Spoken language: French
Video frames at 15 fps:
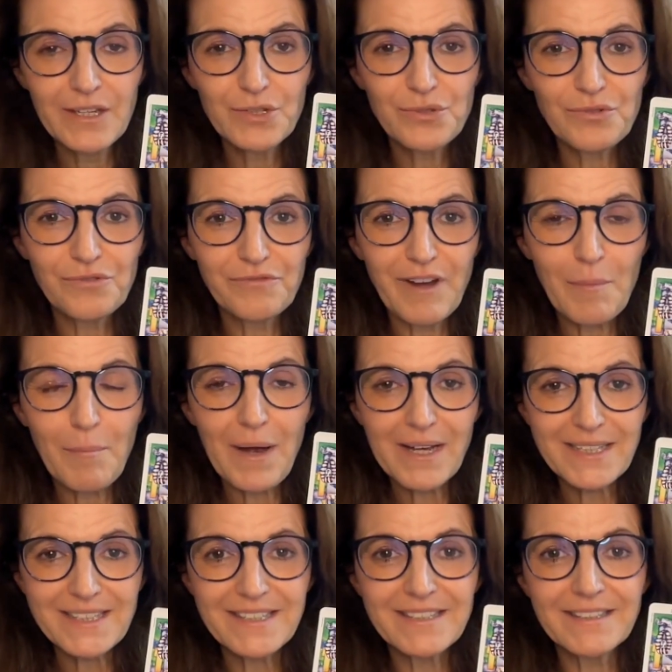tu vas
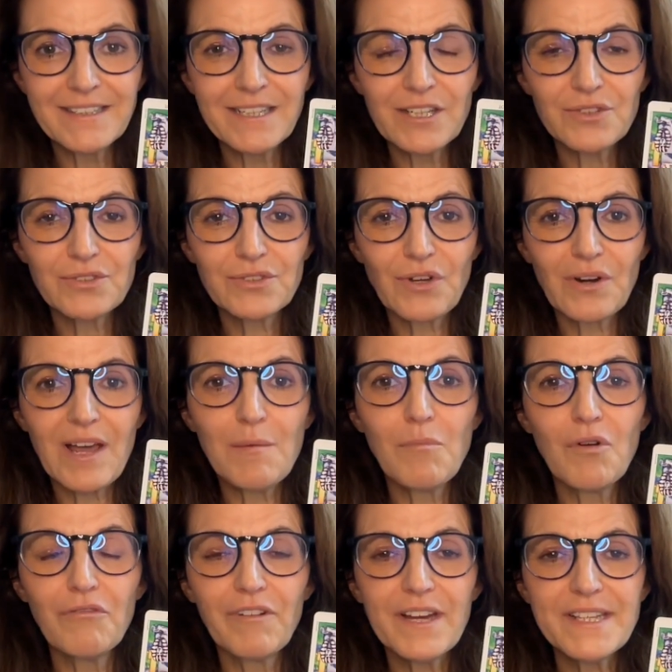partir dans la
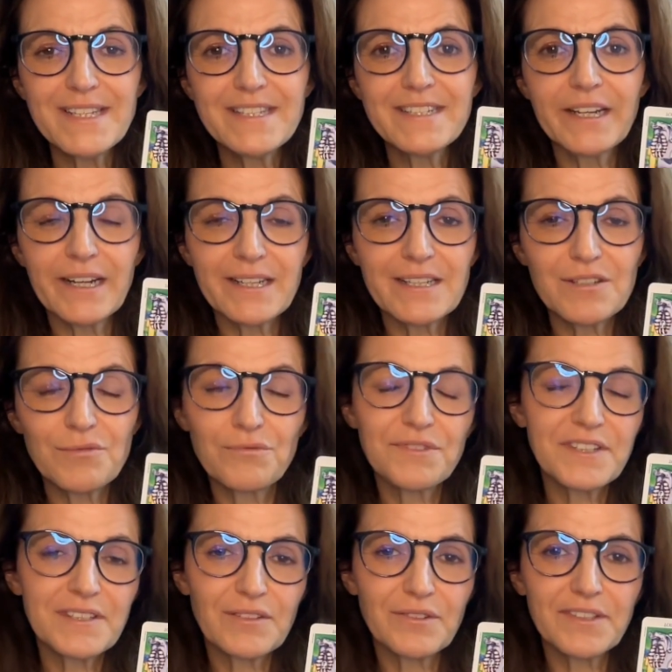mauvaise direction,
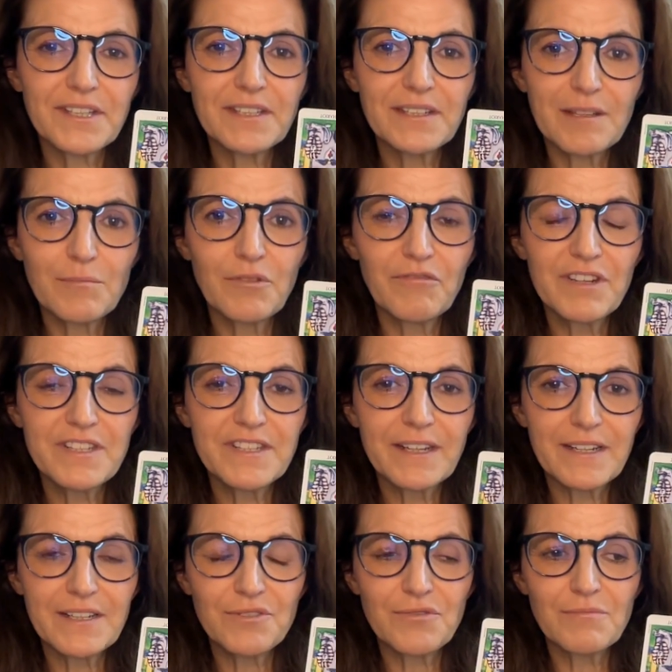si tant est qu'il y a une mauvaise
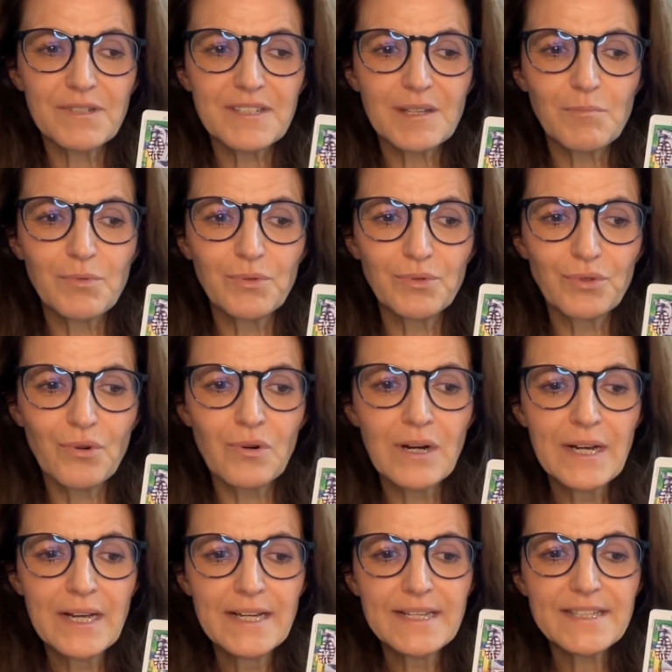direction, mais c'est plutôt,
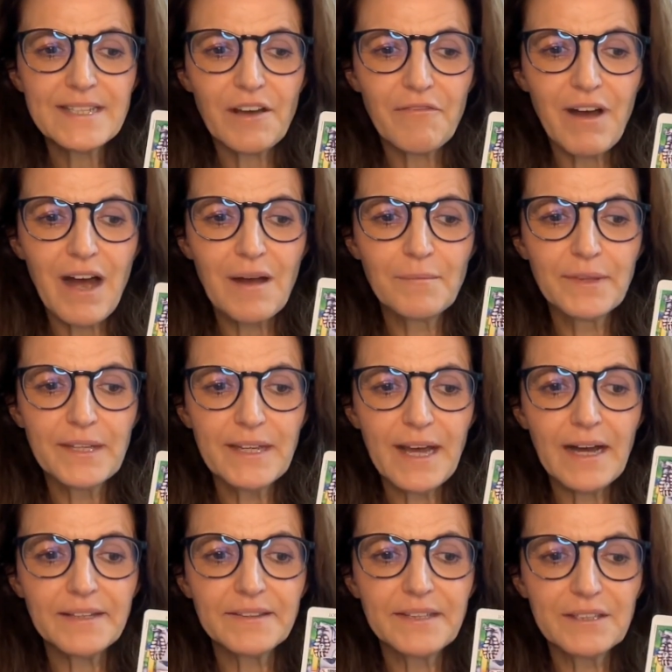ça va amener
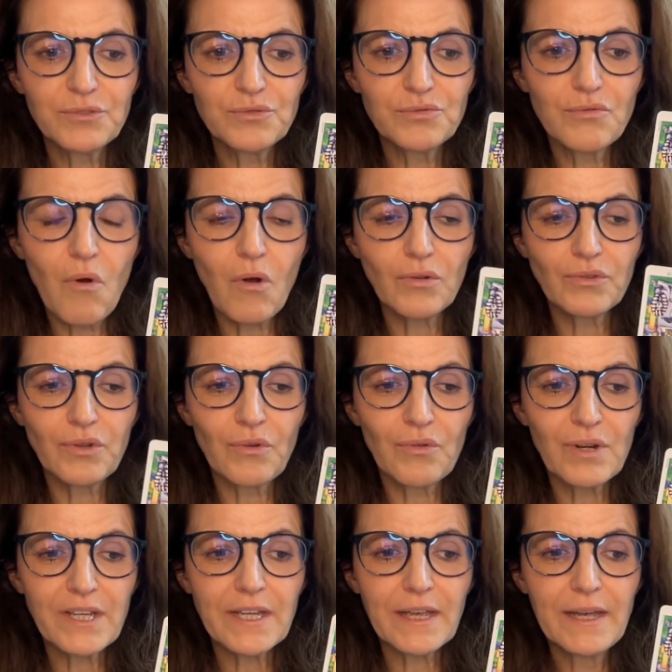un détour.
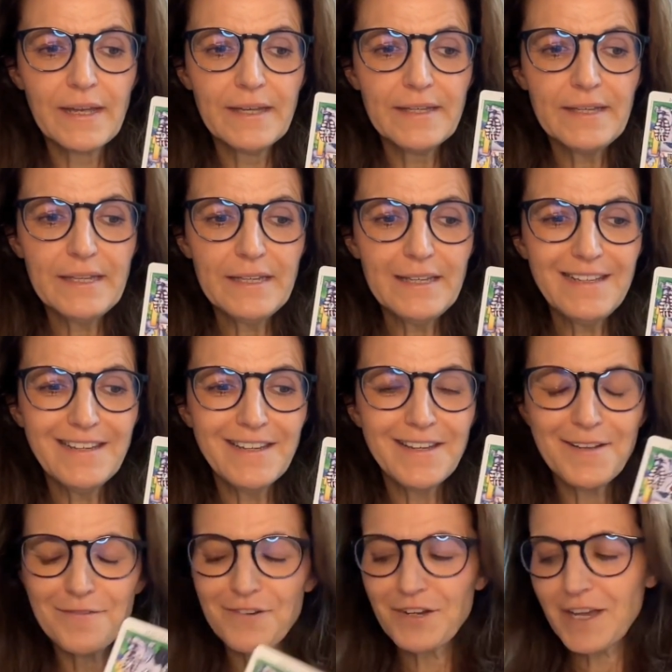Donc, il
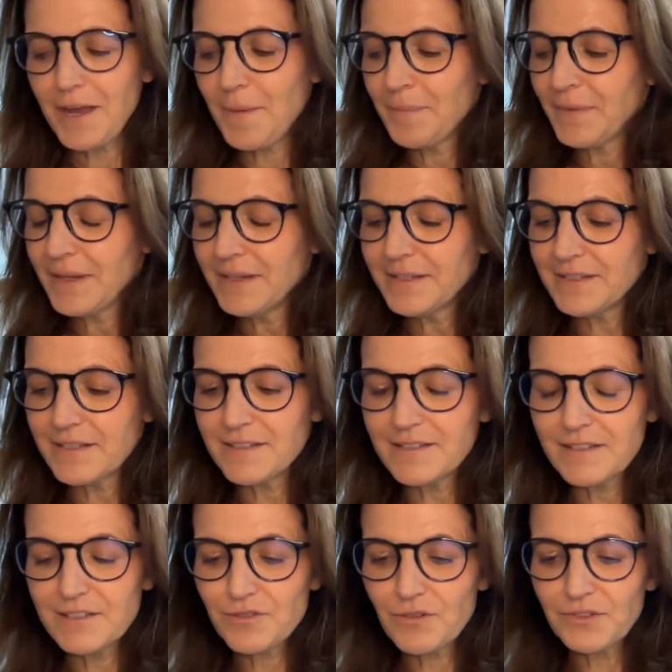est, ok,
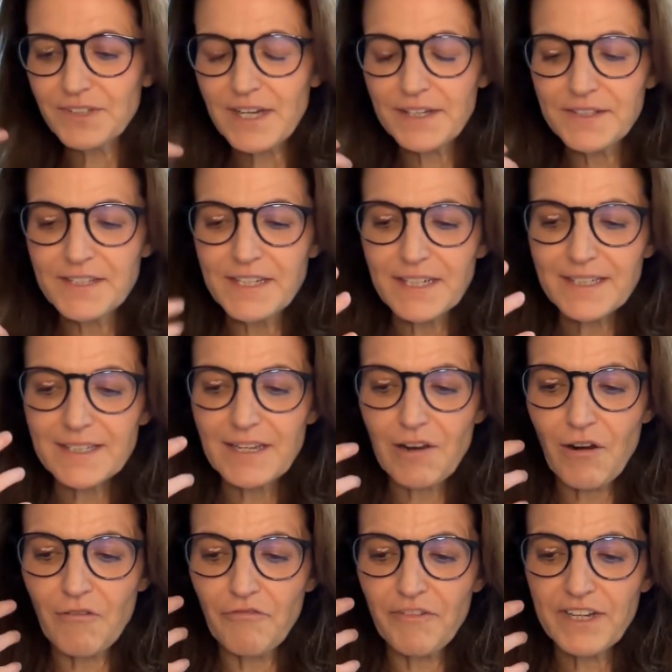ce qu'ils sont en train de dire, c'est
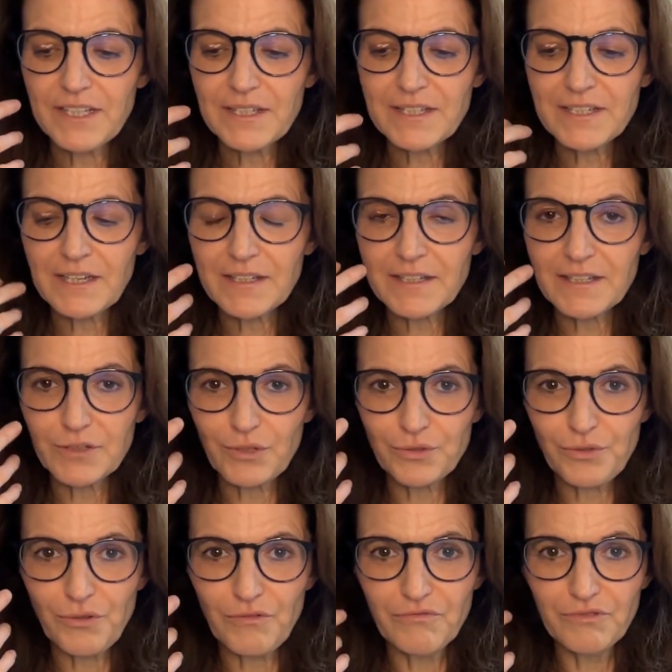qu'en fait, certains
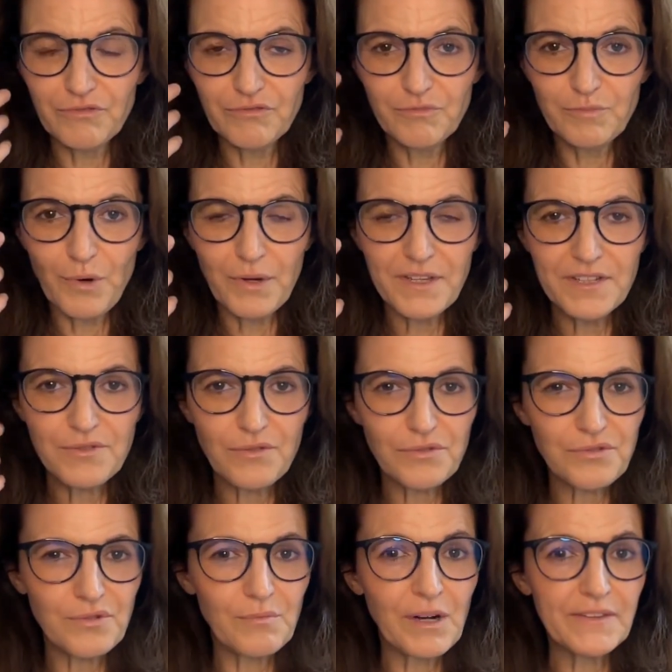d'entre vous, vous pourriez
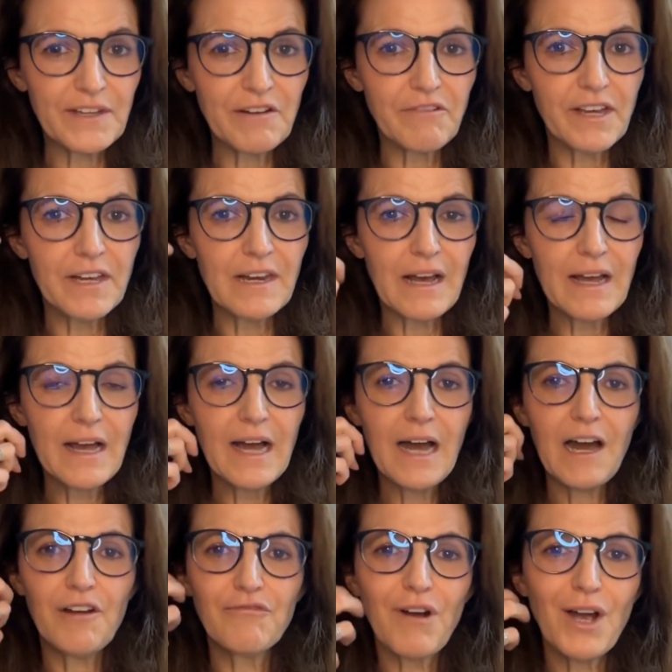sur ce mois d'avril
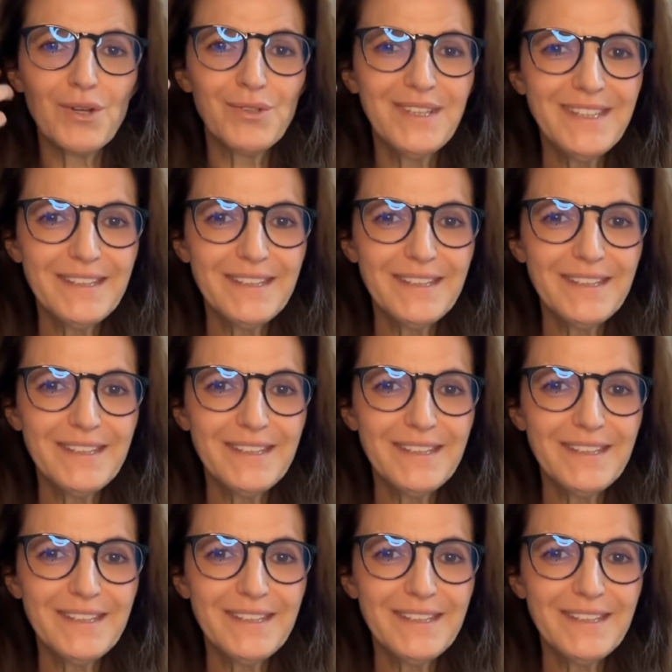avoir une